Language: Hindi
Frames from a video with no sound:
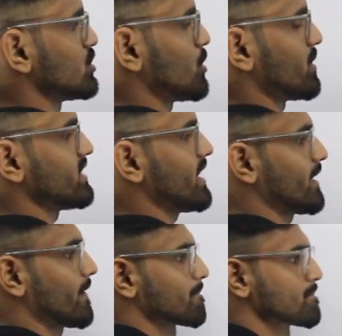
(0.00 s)
तो जीरो बढ़
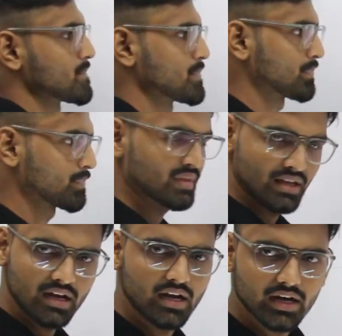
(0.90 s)
जाएगा
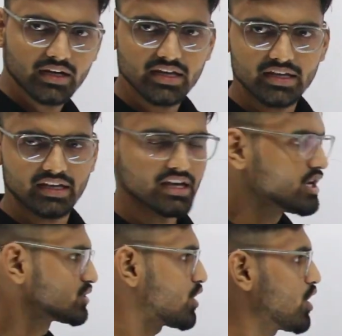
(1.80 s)
ठीक है
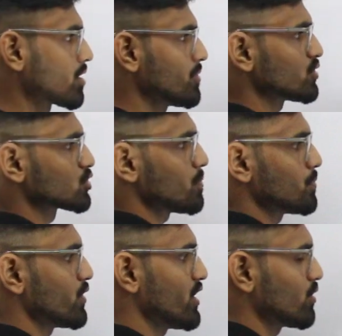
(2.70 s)
सो और मैं उसको
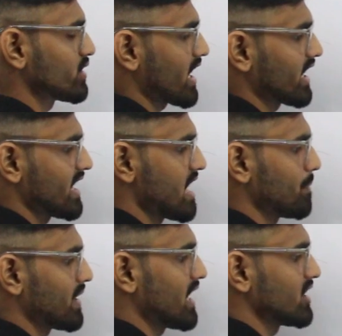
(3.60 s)
पूरे को उठाकर यहाँ
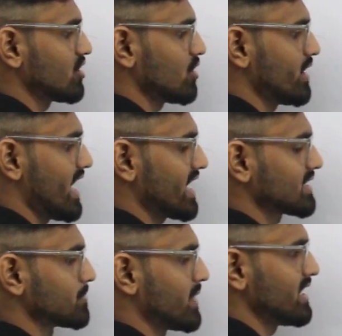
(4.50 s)
पे ला देता हूँ
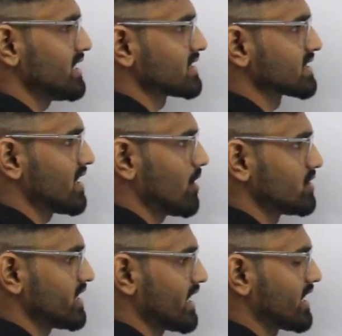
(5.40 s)
एक्स माइनस क्या हो
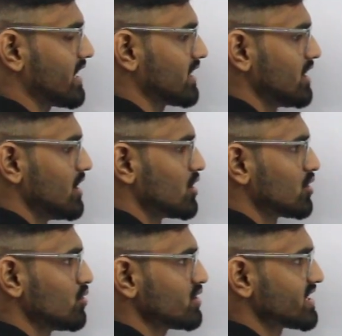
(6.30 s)
जाएगा टू